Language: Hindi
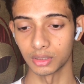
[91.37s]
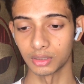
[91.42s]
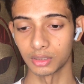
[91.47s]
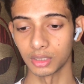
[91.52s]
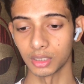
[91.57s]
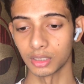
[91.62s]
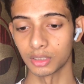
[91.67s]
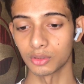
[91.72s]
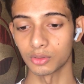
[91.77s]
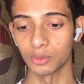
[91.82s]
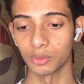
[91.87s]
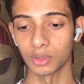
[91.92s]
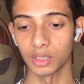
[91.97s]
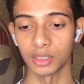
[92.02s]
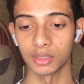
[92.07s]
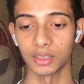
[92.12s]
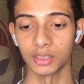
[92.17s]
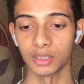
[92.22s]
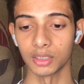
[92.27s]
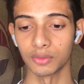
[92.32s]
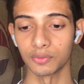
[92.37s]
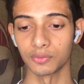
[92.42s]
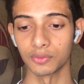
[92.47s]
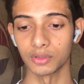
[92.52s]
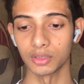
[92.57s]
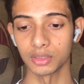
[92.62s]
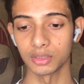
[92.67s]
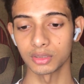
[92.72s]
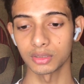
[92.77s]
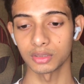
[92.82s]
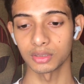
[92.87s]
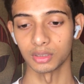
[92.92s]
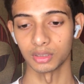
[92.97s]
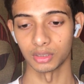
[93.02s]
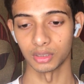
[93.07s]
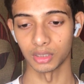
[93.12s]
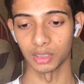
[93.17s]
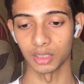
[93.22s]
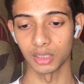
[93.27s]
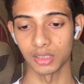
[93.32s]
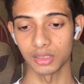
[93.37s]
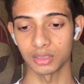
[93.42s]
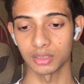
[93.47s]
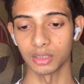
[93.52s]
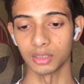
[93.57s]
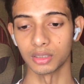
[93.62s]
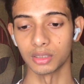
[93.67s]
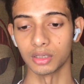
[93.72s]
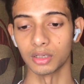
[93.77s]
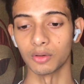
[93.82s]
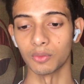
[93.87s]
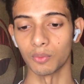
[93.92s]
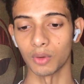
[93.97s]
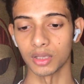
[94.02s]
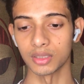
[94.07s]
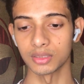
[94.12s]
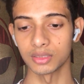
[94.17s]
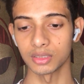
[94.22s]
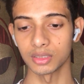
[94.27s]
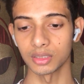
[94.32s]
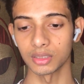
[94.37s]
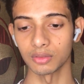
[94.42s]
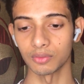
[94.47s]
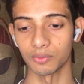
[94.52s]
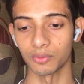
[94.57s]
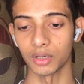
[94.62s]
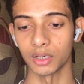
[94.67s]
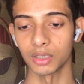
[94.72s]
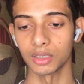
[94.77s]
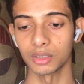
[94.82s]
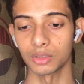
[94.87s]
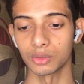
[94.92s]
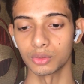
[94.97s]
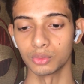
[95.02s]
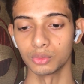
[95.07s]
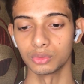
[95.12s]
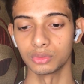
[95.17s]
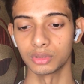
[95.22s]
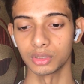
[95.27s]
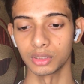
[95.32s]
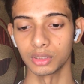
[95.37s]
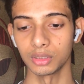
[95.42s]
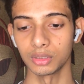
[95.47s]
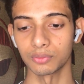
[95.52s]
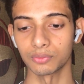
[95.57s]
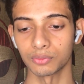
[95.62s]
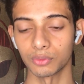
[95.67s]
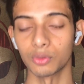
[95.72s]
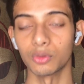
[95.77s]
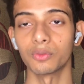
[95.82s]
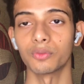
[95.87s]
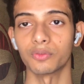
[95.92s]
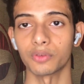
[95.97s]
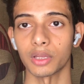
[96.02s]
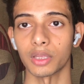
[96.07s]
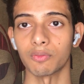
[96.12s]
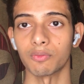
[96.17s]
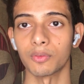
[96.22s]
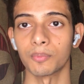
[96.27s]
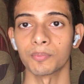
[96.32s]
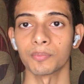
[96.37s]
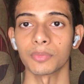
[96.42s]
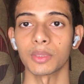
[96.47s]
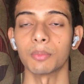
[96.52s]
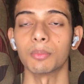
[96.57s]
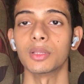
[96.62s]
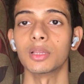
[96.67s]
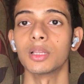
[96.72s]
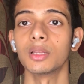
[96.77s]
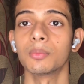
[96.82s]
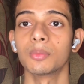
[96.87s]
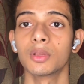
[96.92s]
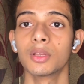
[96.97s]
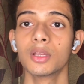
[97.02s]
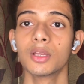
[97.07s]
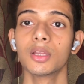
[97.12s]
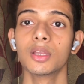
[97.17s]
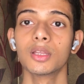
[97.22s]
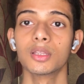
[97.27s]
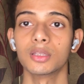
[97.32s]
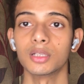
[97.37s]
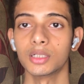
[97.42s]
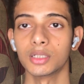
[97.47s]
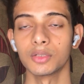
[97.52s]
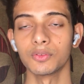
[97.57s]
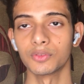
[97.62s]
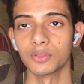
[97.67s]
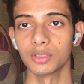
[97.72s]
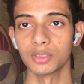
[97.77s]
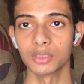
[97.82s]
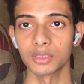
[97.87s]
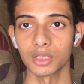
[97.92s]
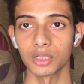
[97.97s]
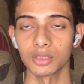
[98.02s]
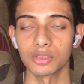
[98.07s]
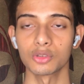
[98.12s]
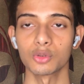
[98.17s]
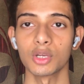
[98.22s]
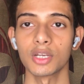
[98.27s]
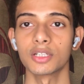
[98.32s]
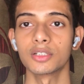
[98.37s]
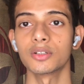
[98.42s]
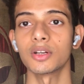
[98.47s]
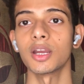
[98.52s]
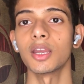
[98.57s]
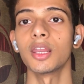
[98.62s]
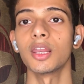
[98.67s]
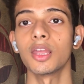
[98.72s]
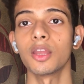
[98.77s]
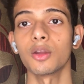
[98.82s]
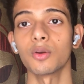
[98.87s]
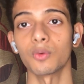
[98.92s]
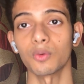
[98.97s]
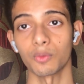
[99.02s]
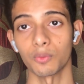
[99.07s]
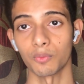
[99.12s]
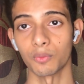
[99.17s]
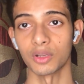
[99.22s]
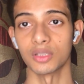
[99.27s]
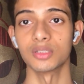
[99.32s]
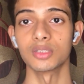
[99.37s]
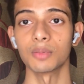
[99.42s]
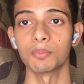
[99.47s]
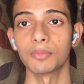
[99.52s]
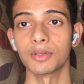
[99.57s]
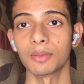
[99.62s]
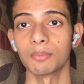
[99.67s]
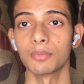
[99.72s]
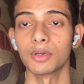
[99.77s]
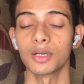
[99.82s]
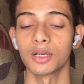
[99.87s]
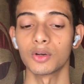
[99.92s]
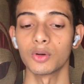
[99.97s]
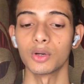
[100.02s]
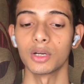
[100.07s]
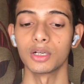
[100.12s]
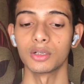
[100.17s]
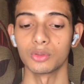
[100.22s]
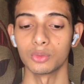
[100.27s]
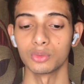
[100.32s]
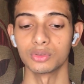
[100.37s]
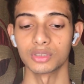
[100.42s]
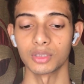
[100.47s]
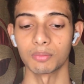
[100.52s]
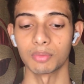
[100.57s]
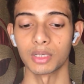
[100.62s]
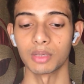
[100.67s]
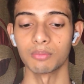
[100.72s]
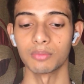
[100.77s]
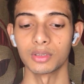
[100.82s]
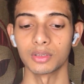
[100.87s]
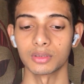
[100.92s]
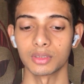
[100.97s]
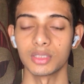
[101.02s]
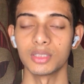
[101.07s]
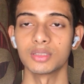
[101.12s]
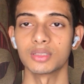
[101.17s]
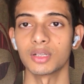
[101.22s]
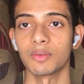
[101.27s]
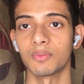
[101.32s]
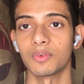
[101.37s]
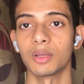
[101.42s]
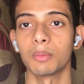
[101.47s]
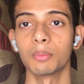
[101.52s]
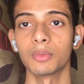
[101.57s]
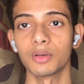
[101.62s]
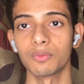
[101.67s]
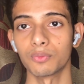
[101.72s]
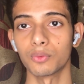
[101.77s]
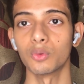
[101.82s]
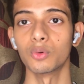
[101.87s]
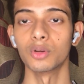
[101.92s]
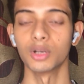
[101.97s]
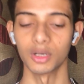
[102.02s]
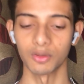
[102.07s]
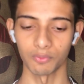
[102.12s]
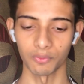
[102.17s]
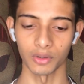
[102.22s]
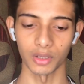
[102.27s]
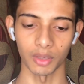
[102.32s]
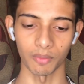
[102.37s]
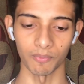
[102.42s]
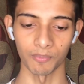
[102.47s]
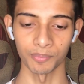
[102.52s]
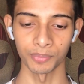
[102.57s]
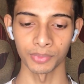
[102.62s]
डेट को हो रहा है थर्टी फर्स्ट अगस्त थर्ट वन से वन टू थ्री फोर फाइव मतलब थर्टी फर्स्ट अगस्त को एक ट्रायल है वन सितंबर को है टू सितंबर थ्री सितंबर फोर एंड फाइव